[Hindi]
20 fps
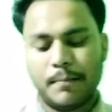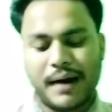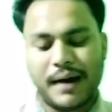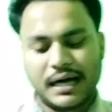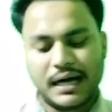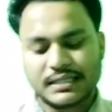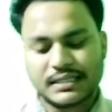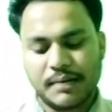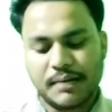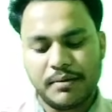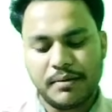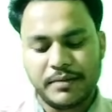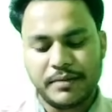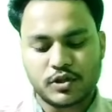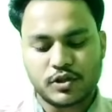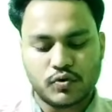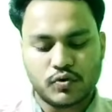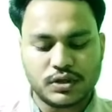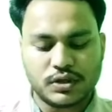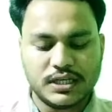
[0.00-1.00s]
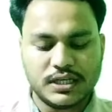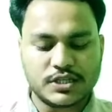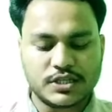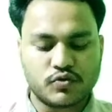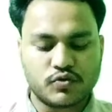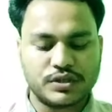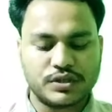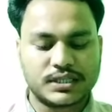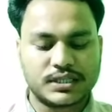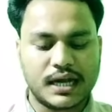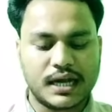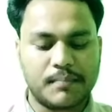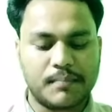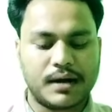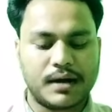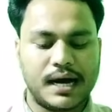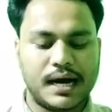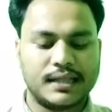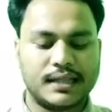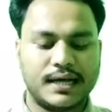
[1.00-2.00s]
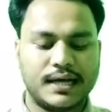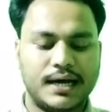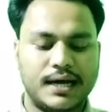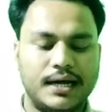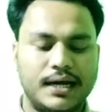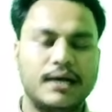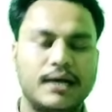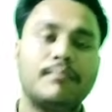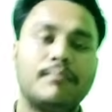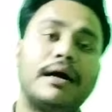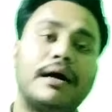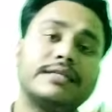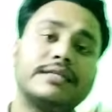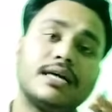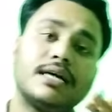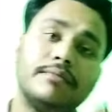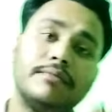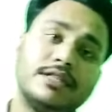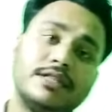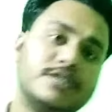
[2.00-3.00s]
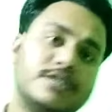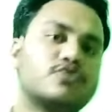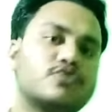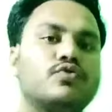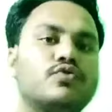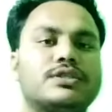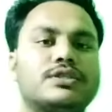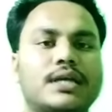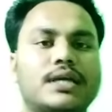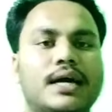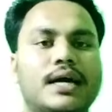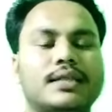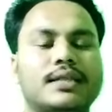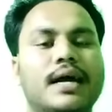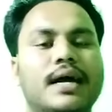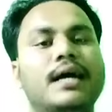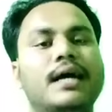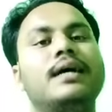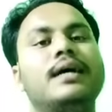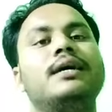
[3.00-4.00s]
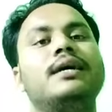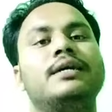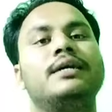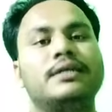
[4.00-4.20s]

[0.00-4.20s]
भाषा में मित्रों तीस क्वेश्चन आपका आता है भाषा में तीस क्वेश्चन आता है